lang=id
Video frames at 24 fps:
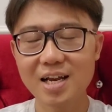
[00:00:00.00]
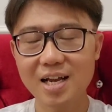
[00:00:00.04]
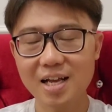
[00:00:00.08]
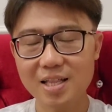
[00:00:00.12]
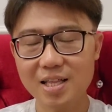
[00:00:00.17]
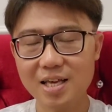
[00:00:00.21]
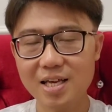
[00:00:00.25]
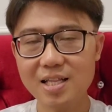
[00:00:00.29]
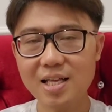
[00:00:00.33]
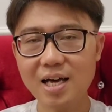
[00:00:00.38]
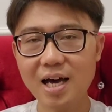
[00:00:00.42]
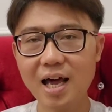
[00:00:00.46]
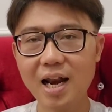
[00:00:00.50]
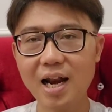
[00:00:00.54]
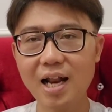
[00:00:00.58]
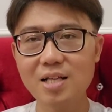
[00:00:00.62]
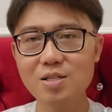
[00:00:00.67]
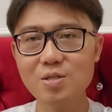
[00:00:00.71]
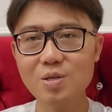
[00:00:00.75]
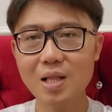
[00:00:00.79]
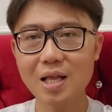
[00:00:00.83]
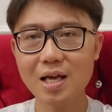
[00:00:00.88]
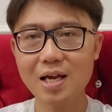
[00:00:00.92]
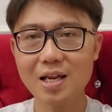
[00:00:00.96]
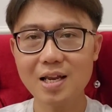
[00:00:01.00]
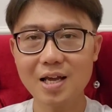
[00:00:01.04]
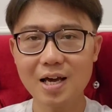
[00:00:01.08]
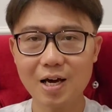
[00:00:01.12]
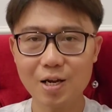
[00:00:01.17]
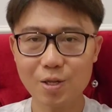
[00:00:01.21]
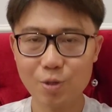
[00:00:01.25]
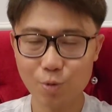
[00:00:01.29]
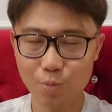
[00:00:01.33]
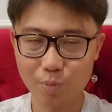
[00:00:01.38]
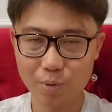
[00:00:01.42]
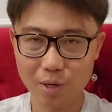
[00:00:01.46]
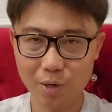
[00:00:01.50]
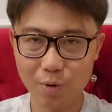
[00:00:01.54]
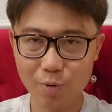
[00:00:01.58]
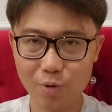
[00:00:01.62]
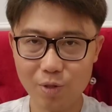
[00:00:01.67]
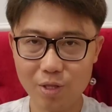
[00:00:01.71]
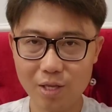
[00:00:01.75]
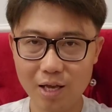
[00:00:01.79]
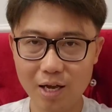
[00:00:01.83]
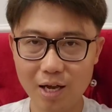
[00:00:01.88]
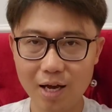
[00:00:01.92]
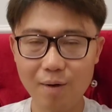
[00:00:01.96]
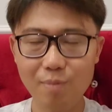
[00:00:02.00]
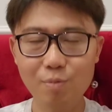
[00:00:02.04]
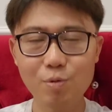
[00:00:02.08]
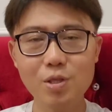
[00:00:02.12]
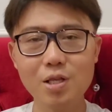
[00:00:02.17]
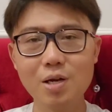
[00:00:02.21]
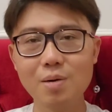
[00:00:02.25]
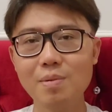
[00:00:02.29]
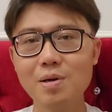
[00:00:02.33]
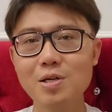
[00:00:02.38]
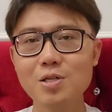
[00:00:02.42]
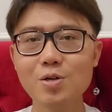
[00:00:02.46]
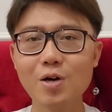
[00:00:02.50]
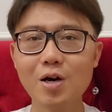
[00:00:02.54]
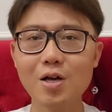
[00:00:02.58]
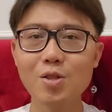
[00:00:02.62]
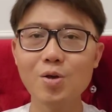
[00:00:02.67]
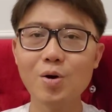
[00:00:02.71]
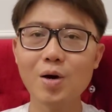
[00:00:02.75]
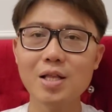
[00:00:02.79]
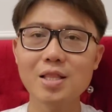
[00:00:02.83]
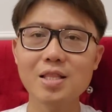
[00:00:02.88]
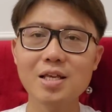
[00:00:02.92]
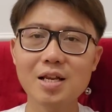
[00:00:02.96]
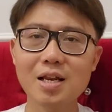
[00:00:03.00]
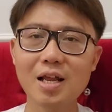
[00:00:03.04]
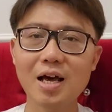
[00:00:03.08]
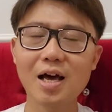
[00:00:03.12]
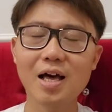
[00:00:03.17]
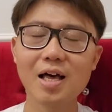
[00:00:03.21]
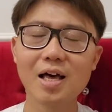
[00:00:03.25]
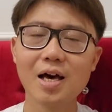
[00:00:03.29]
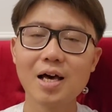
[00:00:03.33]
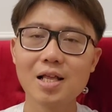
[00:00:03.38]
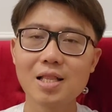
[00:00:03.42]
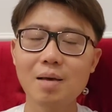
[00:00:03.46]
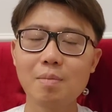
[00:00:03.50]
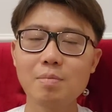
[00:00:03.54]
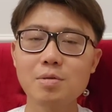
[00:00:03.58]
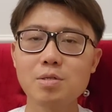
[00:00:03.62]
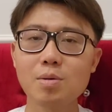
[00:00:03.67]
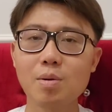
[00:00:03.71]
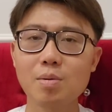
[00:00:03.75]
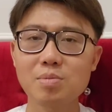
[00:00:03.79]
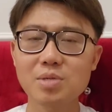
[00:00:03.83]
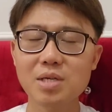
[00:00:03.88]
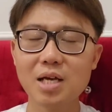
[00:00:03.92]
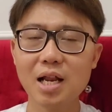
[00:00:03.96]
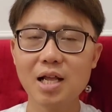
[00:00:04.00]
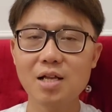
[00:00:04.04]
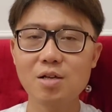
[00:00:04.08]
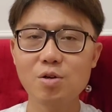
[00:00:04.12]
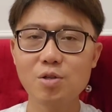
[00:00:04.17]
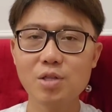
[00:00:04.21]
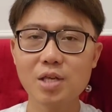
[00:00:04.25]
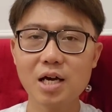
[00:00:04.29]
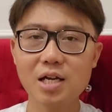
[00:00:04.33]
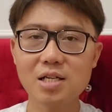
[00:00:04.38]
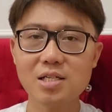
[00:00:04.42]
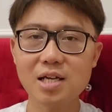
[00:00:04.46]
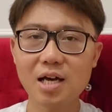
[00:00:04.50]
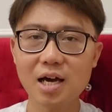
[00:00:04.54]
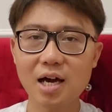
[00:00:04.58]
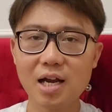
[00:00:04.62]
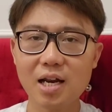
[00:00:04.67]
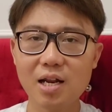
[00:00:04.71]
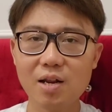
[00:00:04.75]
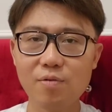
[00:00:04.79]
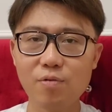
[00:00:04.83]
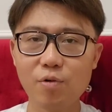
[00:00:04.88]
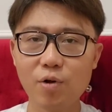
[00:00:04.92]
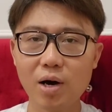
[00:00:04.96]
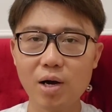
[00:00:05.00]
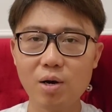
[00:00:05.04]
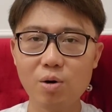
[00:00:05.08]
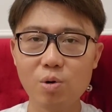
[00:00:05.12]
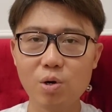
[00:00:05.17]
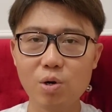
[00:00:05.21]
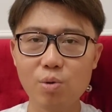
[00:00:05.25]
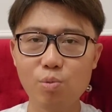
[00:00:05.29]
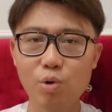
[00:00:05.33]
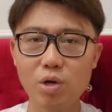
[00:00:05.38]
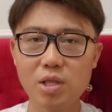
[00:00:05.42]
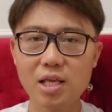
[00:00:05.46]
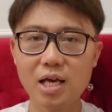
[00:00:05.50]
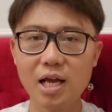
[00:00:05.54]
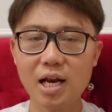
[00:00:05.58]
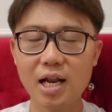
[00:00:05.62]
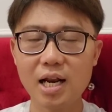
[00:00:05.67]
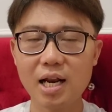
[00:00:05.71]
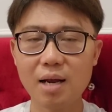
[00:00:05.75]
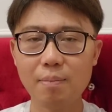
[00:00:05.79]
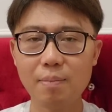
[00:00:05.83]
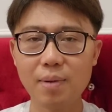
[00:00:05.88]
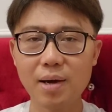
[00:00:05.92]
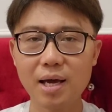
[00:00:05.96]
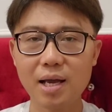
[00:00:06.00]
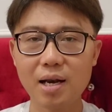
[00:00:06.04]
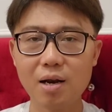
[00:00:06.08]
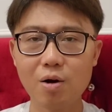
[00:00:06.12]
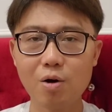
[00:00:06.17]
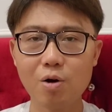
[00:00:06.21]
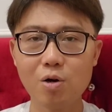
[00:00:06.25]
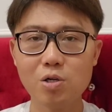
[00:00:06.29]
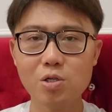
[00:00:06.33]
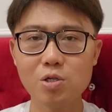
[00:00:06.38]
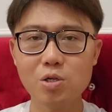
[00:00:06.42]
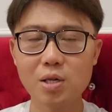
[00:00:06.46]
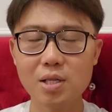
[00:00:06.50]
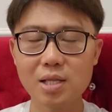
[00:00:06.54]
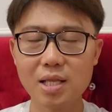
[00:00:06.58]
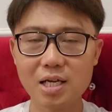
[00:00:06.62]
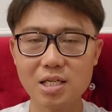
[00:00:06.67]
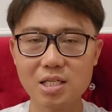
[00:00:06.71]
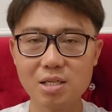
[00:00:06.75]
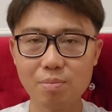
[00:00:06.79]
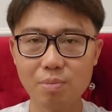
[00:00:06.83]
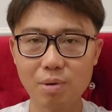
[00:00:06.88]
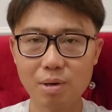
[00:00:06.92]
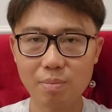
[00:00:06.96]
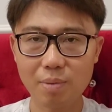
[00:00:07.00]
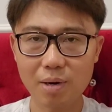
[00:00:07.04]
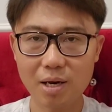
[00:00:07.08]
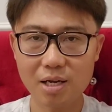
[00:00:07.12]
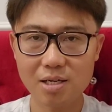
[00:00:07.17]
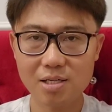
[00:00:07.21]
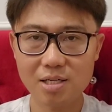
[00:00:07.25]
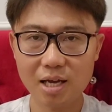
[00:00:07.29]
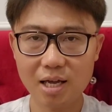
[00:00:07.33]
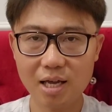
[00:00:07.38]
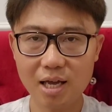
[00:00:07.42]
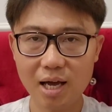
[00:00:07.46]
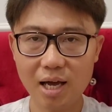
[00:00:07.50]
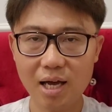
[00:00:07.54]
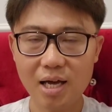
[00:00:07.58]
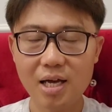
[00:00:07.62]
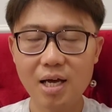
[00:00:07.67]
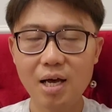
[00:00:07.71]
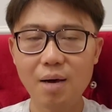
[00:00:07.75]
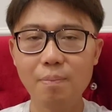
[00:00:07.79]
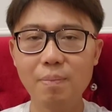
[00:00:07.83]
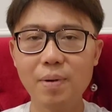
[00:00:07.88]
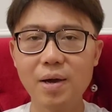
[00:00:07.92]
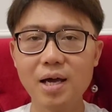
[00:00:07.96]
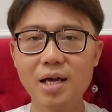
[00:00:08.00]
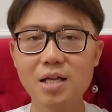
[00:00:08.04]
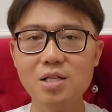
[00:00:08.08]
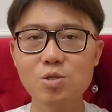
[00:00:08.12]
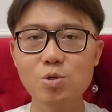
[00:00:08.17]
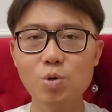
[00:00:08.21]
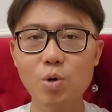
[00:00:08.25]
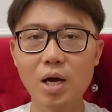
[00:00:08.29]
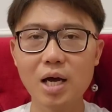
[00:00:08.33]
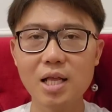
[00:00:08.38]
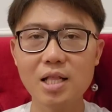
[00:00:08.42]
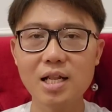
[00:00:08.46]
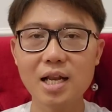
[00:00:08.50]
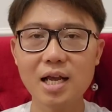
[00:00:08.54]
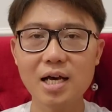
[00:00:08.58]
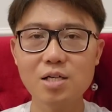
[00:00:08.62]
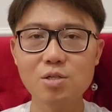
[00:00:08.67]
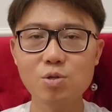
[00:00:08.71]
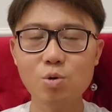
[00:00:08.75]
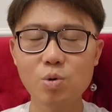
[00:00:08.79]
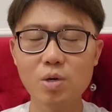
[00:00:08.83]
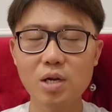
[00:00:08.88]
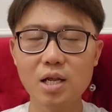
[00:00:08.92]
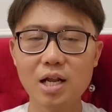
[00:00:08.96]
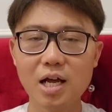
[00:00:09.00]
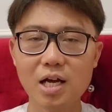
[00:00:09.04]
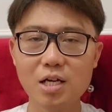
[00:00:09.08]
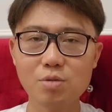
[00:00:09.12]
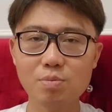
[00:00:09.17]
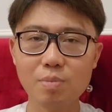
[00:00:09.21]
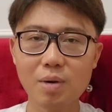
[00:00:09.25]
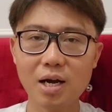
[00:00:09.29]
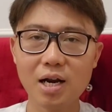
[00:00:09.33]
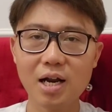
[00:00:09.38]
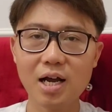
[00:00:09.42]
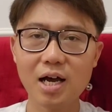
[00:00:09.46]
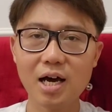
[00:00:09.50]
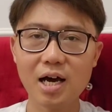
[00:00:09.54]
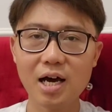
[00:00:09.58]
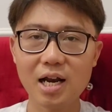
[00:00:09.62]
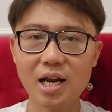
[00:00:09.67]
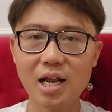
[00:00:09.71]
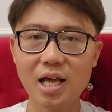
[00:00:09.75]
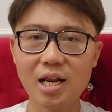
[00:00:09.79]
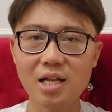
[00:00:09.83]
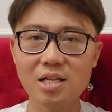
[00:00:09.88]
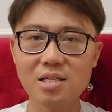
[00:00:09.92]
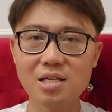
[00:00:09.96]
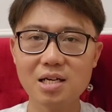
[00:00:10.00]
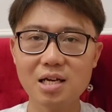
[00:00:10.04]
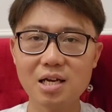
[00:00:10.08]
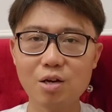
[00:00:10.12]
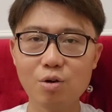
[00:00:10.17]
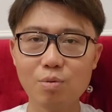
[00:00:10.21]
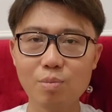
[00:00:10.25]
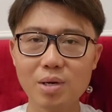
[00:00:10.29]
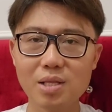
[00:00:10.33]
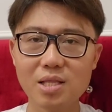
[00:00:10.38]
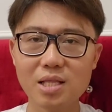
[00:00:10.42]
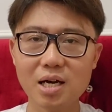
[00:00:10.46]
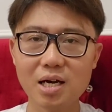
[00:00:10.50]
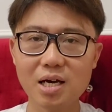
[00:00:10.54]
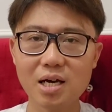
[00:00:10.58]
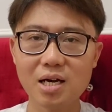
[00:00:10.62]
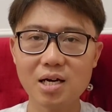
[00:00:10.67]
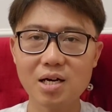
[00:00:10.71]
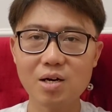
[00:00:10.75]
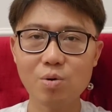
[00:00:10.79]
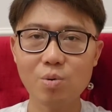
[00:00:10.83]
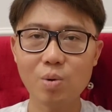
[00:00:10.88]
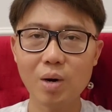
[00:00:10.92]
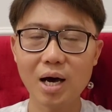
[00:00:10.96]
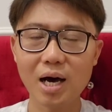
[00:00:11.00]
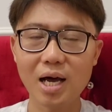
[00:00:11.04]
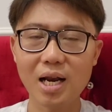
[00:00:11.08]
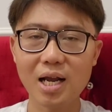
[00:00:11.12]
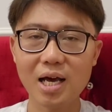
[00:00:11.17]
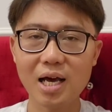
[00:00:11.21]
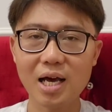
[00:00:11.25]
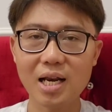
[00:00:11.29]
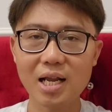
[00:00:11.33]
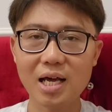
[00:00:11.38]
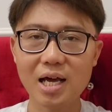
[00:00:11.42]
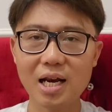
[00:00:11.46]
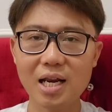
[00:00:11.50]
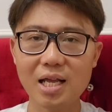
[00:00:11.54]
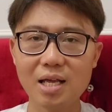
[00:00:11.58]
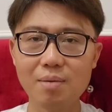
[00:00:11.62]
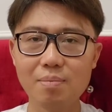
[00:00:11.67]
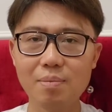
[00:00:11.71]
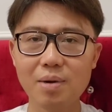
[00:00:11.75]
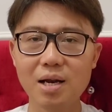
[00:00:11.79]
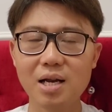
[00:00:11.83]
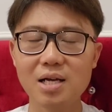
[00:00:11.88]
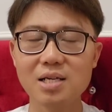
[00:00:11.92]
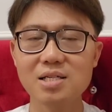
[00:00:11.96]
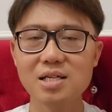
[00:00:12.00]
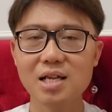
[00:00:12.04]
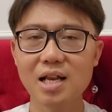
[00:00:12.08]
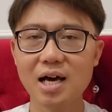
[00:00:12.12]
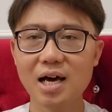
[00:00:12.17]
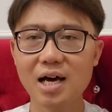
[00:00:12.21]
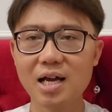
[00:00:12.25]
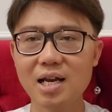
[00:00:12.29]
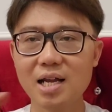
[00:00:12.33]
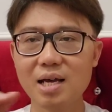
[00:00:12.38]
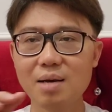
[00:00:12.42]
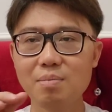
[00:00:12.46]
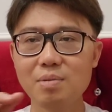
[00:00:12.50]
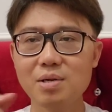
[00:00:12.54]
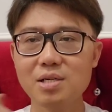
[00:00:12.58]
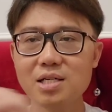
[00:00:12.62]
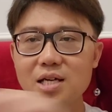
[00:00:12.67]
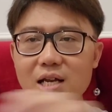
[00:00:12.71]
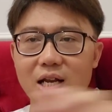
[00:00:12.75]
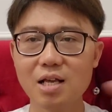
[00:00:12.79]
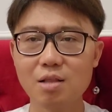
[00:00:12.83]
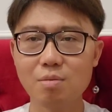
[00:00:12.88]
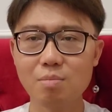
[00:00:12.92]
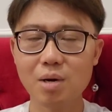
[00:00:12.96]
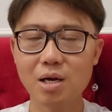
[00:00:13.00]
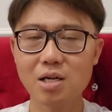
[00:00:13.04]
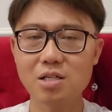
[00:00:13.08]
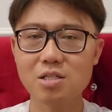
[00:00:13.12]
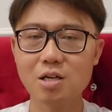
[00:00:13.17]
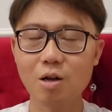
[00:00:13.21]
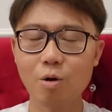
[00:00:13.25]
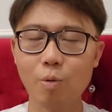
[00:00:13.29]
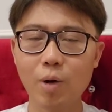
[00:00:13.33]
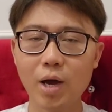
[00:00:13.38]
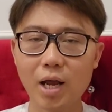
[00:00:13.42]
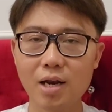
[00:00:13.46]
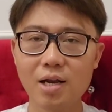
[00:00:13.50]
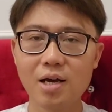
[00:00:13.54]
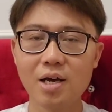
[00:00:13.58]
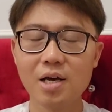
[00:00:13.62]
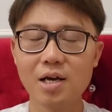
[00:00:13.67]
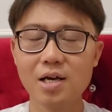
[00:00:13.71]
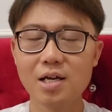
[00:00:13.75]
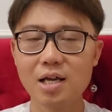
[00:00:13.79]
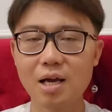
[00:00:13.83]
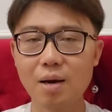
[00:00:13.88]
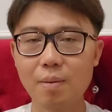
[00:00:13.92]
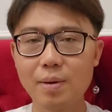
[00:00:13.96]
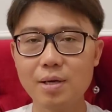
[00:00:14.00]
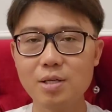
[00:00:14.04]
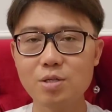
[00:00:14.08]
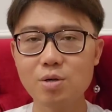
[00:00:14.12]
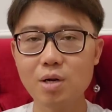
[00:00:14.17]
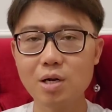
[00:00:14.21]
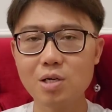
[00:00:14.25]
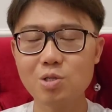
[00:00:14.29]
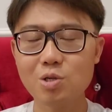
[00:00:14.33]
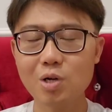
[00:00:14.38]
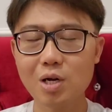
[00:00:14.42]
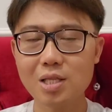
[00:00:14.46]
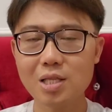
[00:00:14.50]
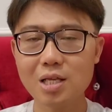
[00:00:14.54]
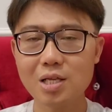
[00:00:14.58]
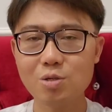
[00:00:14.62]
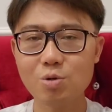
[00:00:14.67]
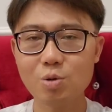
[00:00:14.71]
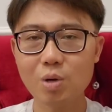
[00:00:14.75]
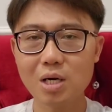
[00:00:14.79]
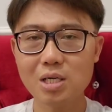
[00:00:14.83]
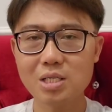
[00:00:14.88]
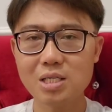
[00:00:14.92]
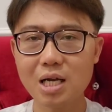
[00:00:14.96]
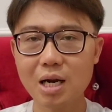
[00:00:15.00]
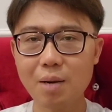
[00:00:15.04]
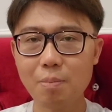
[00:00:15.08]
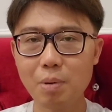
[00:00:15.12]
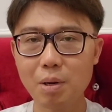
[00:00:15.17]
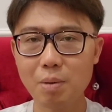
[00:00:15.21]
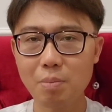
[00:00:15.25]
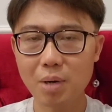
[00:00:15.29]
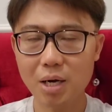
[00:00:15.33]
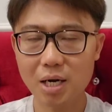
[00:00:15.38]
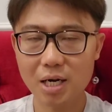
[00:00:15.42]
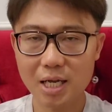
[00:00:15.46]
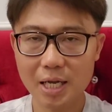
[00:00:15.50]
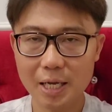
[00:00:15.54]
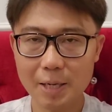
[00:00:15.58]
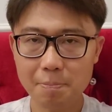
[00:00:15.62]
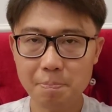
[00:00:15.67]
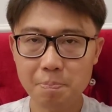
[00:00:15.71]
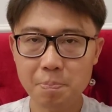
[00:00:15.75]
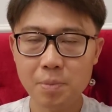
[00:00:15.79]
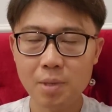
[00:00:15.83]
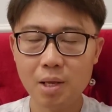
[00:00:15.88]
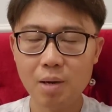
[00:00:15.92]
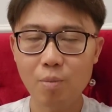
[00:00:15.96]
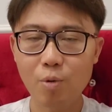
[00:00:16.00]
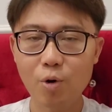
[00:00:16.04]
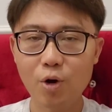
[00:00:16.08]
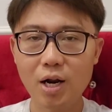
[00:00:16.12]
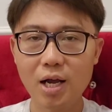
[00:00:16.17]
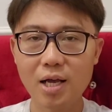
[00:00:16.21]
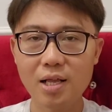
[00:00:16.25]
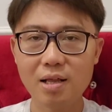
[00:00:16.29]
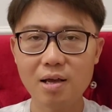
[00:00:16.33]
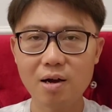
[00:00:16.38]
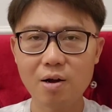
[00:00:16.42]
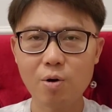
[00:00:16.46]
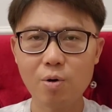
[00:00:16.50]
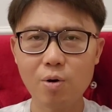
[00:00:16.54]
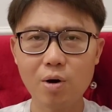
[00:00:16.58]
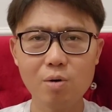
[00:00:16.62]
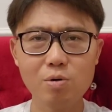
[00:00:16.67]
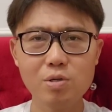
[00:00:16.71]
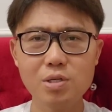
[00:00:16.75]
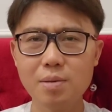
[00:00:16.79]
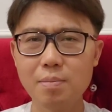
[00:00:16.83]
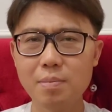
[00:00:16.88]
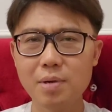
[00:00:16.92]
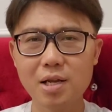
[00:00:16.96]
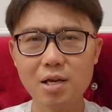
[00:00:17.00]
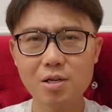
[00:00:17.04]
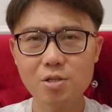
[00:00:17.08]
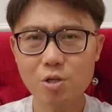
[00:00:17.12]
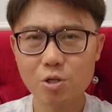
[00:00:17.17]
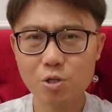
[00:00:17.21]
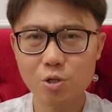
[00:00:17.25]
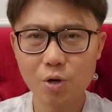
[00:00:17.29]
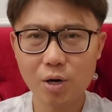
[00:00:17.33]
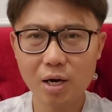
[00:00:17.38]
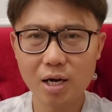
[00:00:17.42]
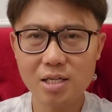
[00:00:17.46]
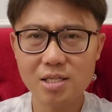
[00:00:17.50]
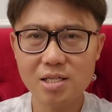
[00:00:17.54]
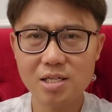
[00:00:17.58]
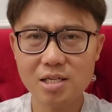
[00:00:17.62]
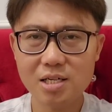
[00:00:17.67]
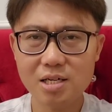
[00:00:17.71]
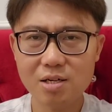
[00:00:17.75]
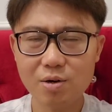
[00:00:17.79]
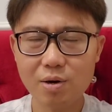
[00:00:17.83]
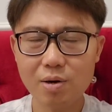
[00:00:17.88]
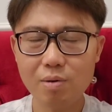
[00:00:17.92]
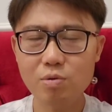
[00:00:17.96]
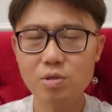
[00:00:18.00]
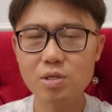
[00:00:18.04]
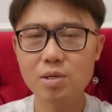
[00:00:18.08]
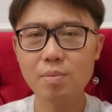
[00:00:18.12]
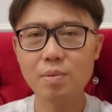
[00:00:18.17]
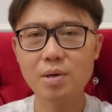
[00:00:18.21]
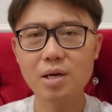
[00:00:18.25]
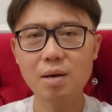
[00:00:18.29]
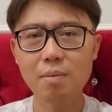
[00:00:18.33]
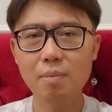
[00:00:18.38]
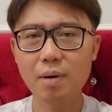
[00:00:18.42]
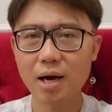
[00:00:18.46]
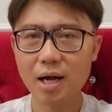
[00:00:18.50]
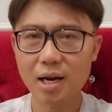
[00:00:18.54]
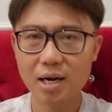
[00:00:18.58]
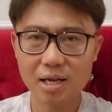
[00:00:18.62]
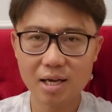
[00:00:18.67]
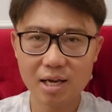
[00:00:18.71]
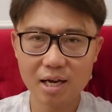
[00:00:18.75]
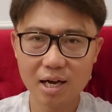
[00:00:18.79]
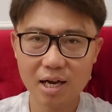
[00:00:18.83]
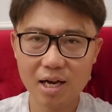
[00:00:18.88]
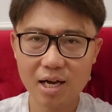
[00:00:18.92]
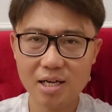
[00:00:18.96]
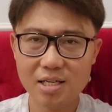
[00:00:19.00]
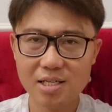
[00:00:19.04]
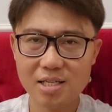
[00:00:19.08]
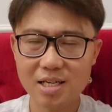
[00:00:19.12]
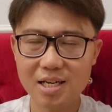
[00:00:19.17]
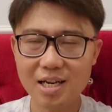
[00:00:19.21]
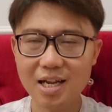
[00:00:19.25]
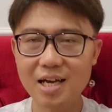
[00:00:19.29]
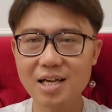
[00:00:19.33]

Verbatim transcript: Nanti kita akan lanjut lagi di kartu berikutnya. Kamu termasuk ataukah tidak. Tapi sebelum saya lanjutkan saya akan infokan dulu buat kalian yang pengen konsultasi pribadi ke saya, pengen curhat langsung dari asmara, karir, rezeki, rumah tangga, keuangan kalian gimana? Silahkan DM ke saya di Marcel Wen. Yang pengen curhat-curhatan juga secara pribadi, mau nanya kok aku sama dia cocok gak sih? Kok aku sama dia bakal nikah gak sih?